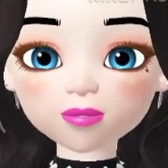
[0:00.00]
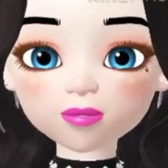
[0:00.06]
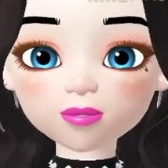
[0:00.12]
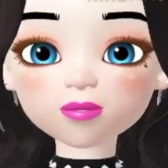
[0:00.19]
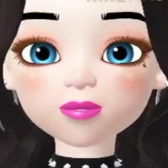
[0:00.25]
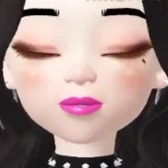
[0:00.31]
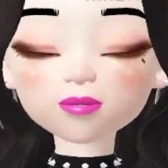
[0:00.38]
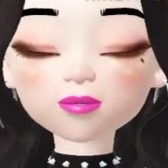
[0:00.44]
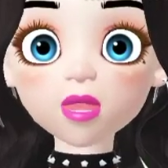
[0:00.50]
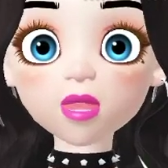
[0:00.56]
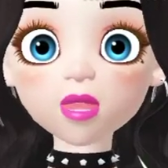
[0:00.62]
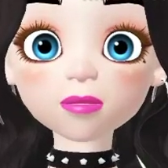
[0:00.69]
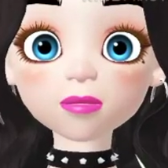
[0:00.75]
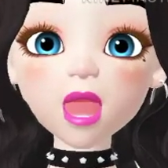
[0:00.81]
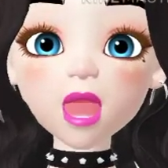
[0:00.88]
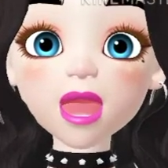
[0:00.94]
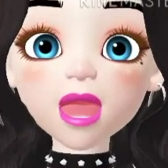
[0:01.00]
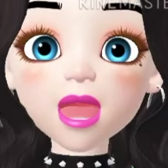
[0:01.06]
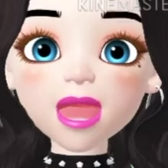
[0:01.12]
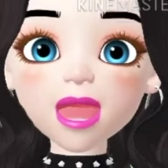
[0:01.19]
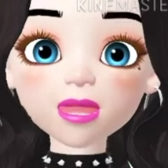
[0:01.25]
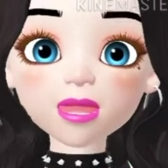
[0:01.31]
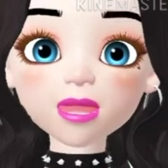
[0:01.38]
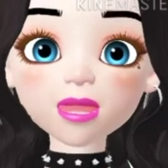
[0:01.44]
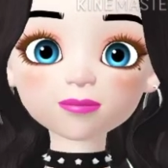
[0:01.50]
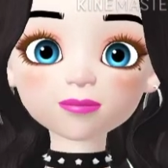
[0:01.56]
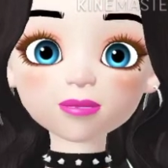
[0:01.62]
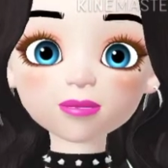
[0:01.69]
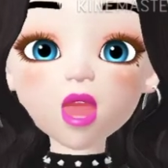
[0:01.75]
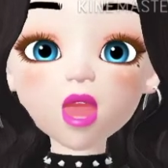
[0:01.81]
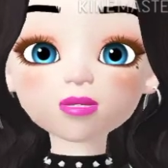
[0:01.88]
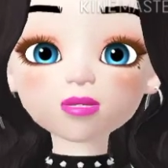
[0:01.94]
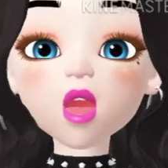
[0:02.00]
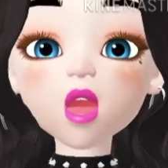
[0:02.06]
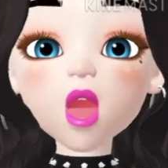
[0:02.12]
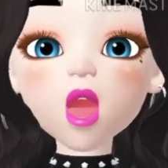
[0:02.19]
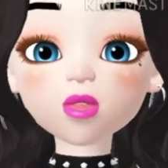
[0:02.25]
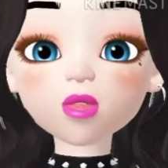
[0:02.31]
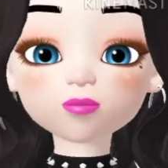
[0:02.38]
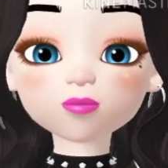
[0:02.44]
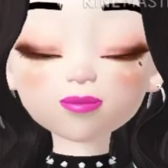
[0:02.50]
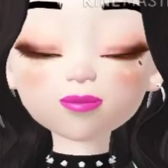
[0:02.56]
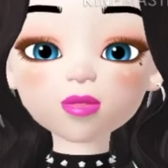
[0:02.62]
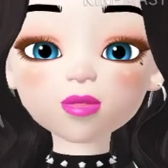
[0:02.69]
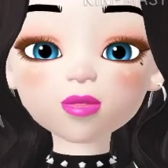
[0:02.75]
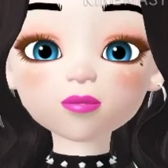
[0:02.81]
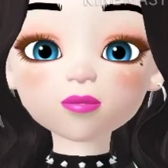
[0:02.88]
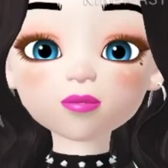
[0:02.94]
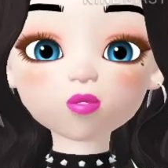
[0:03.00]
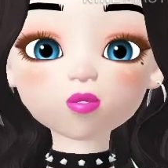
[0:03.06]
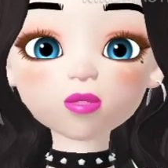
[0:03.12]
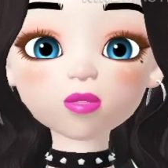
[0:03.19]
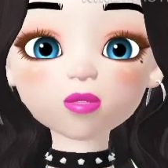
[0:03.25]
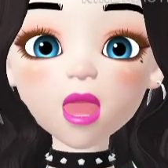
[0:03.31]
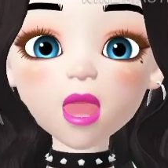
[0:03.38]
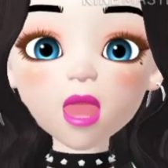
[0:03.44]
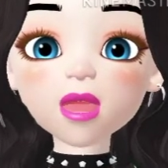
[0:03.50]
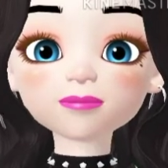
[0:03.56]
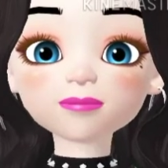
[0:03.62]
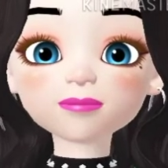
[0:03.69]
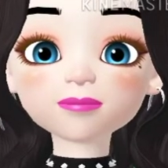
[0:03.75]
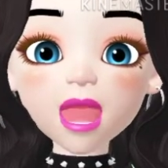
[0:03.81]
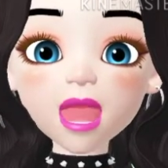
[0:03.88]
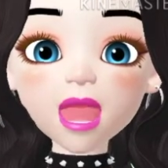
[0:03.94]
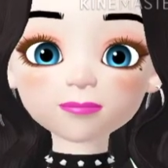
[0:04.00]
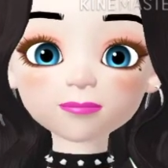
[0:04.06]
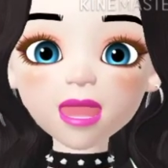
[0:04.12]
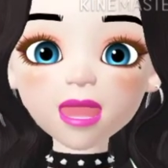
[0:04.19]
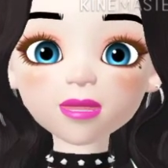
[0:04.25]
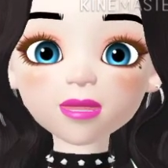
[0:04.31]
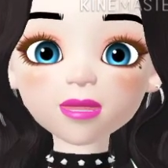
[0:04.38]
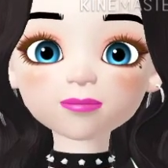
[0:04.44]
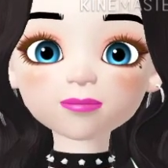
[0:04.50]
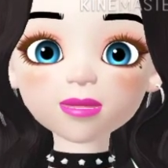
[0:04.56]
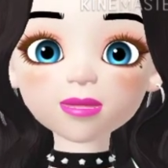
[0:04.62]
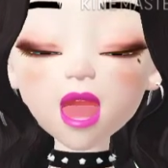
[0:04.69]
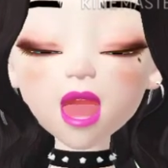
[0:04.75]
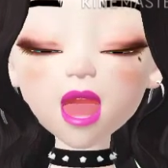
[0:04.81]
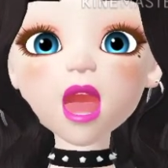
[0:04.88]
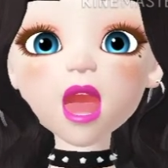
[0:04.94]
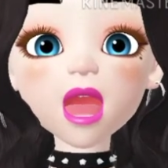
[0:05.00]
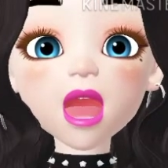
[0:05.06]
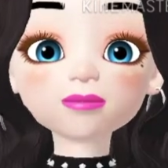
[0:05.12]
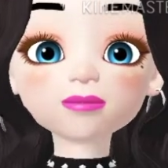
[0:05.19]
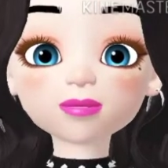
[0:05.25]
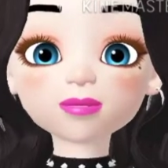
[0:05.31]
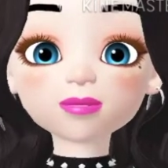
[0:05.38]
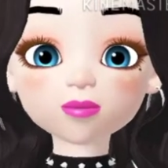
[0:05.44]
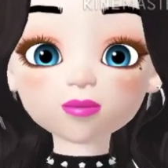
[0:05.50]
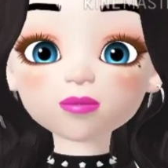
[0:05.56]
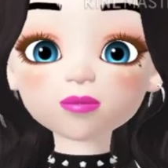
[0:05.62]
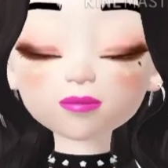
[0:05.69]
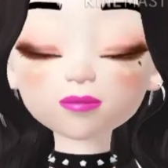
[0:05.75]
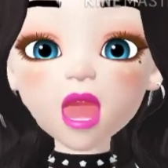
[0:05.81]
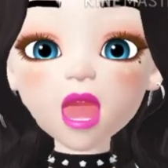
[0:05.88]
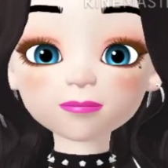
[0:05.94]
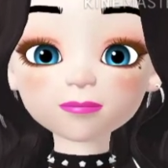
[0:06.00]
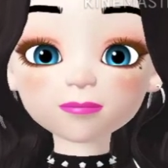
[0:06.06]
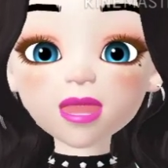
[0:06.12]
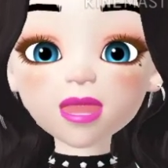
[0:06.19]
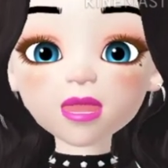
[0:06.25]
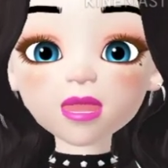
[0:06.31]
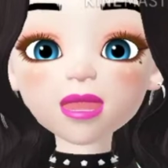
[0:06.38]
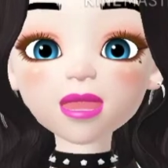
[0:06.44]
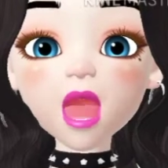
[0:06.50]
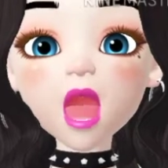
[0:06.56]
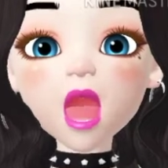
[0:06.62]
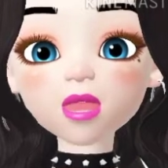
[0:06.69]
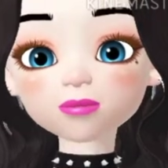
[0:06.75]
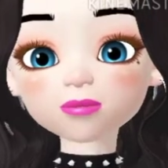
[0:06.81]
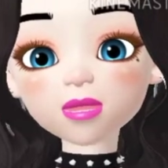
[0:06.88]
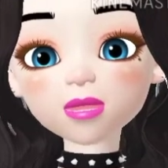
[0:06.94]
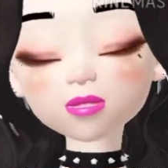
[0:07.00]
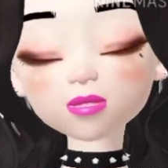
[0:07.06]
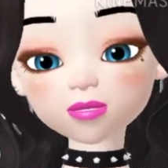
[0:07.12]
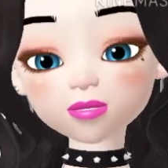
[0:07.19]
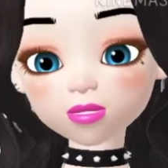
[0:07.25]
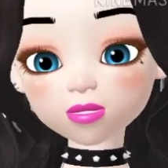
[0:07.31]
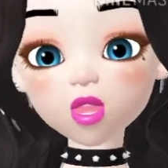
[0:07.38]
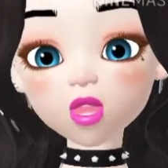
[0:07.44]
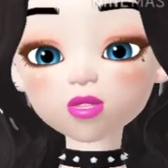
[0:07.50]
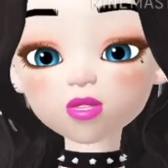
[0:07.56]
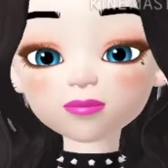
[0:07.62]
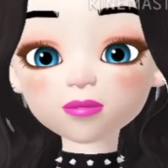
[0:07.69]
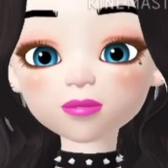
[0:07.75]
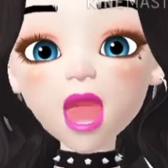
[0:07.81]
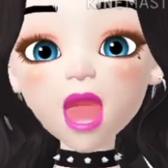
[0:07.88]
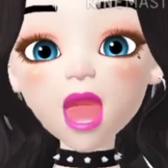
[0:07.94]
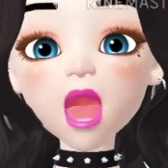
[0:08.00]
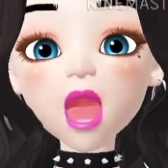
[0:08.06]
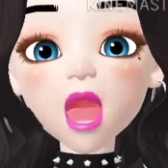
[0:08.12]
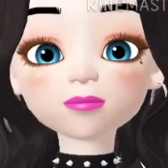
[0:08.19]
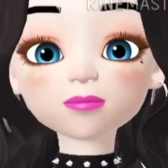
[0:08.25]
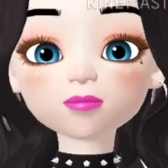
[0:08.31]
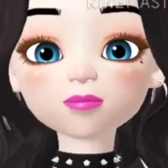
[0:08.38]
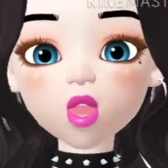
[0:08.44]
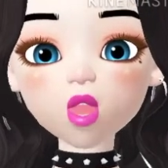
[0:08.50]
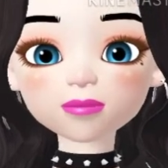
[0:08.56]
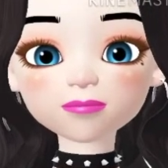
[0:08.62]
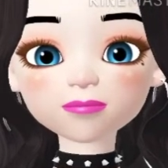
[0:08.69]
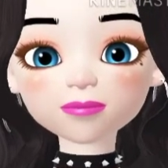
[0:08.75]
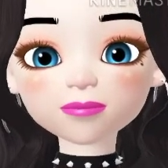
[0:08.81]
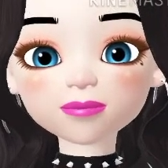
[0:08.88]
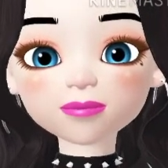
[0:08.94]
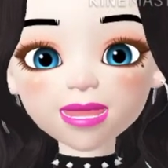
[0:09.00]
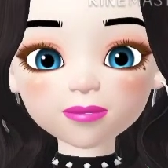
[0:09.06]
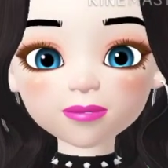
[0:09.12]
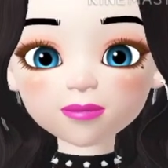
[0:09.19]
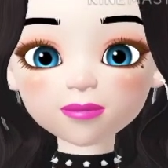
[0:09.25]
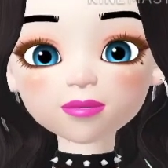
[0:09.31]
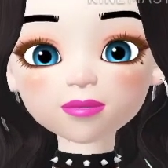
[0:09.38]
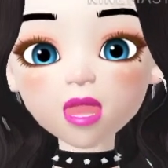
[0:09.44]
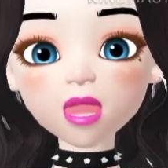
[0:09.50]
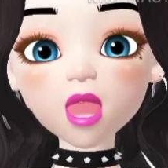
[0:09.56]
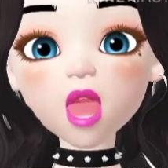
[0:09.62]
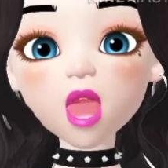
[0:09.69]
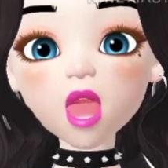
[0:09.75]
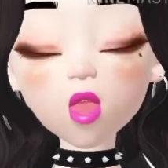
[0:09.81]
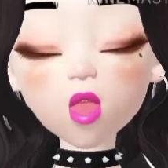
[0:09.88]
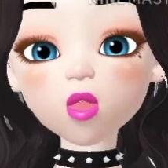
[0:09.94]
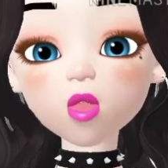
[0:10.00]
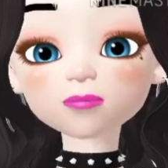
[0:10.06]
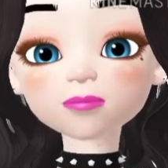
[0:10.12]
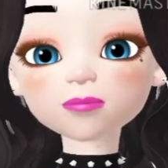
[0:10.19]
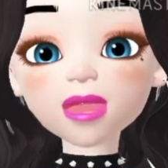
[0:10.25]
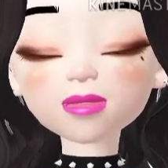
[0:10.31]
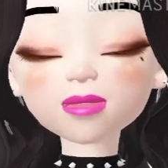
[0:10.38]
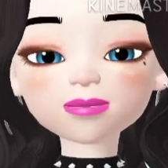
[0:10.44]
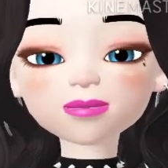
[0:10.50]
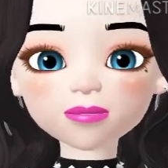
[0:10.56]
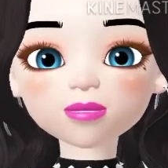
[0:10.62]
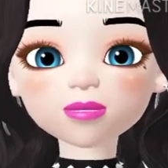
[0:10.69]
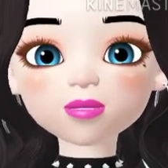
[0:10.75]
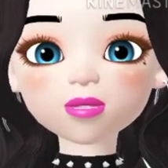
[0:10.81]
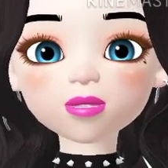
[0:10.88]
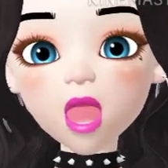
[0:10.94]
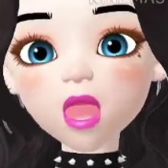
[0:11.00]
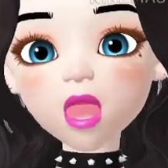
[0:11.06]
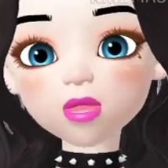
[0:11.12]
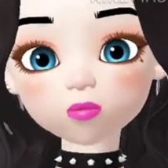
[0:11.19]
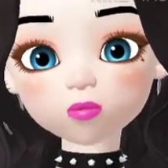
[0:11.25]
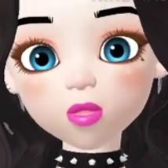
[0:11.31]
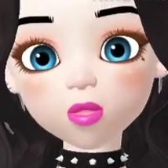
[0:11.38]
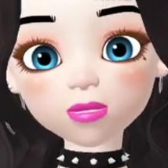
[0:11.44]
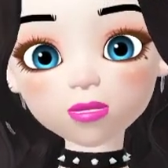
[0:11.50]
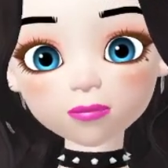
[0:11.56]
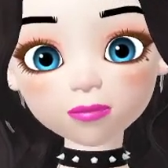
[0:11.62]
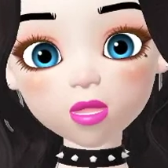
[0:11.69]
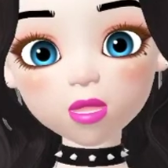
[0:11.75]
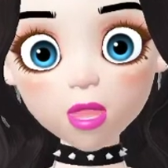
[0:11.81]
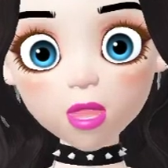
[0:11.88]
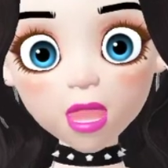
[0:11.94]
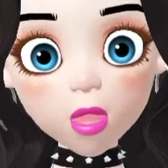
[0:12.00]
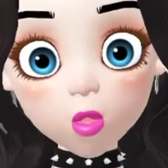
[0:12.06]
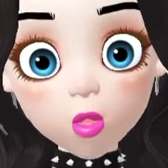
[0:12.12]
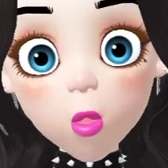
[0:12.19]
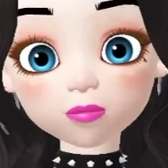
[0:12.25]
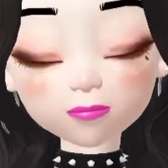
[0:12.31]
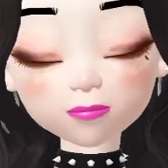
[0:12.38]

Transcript: مهنيا ضع حدودا واضحة في عملك إذا كنت تعمل لدى أحد الأشخاص أو المؤسسات وذلك لصالحك ولصالح وقتك وصحتك